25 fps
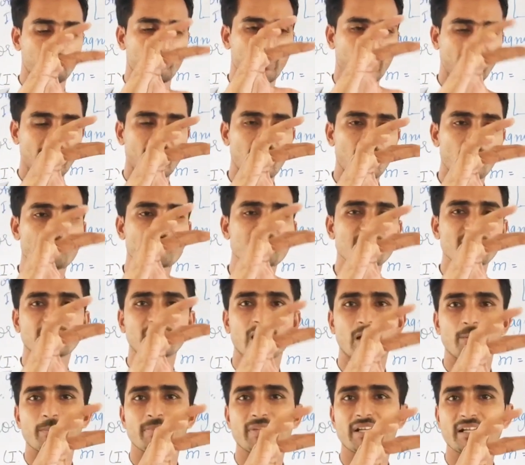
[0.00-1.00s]
बड़ा
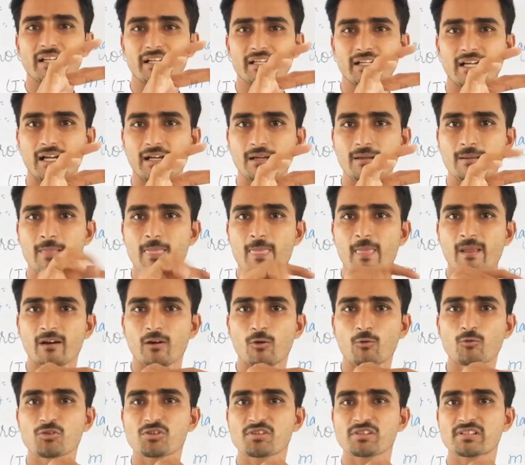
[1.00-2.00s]
ऑब्जेक्ट आपने रखा
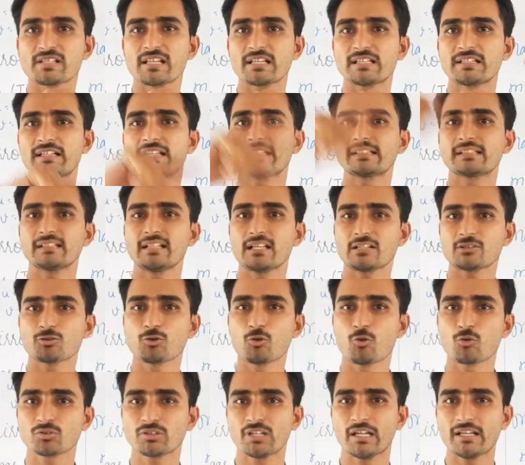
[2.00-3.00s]
उससे कितना
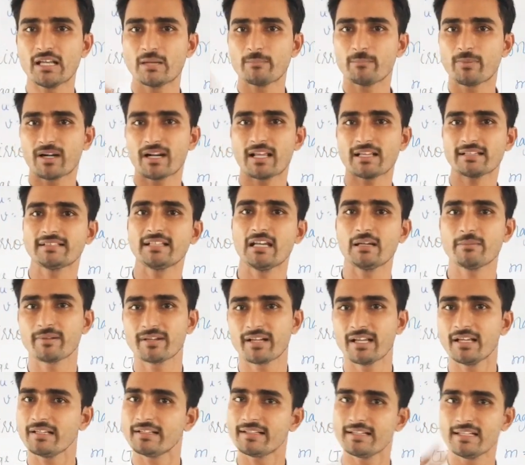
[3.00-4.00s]
छोटा या बड़ा क्या
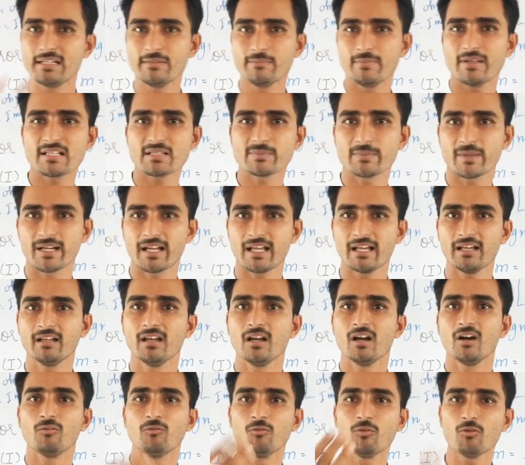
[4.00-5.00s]
बना इमेज बना
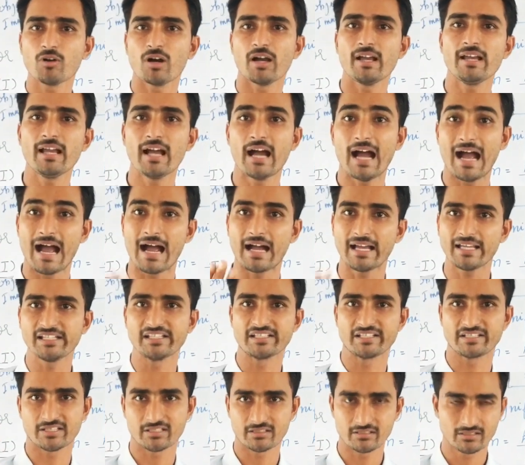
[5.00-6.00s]
वो है
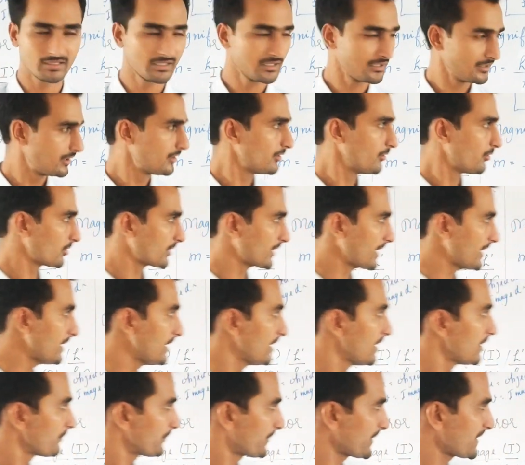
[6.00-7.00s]
हाइट ओके
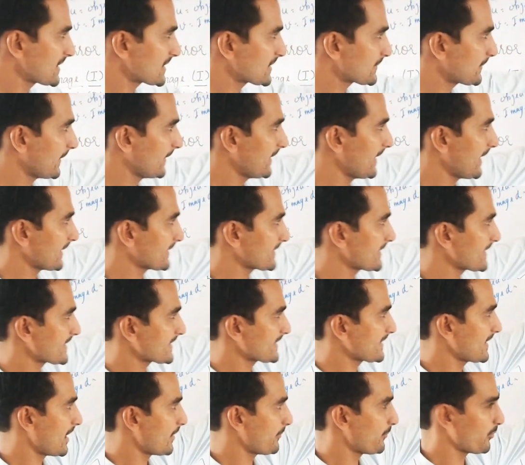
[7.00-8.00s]
प्रिंसिपल एक्सेस
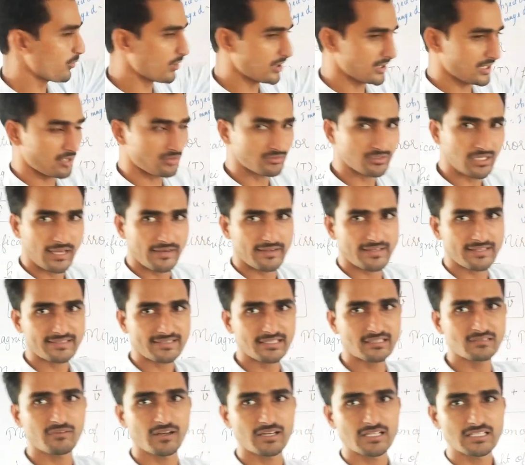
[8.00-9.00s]
से अपवर्ड और
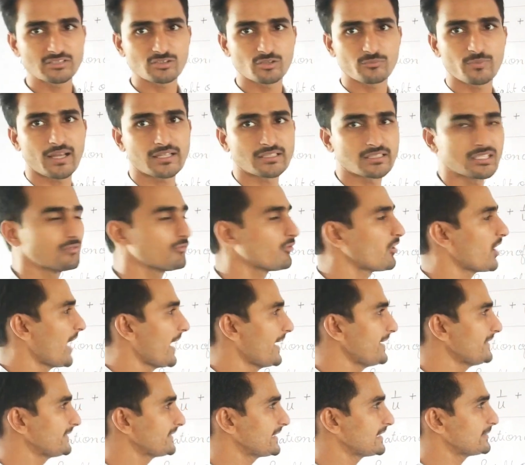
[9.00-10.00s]
डायरेक्शन वाली जो बात है वो
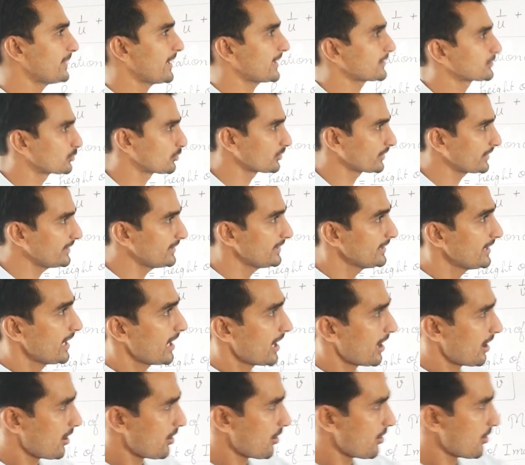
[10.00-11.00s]
हाइट की बात होगी
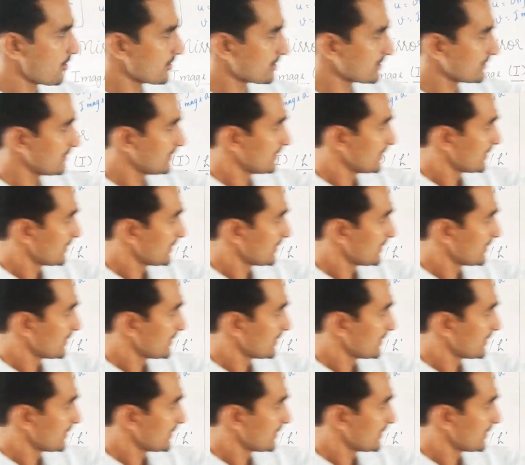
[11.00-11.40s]
और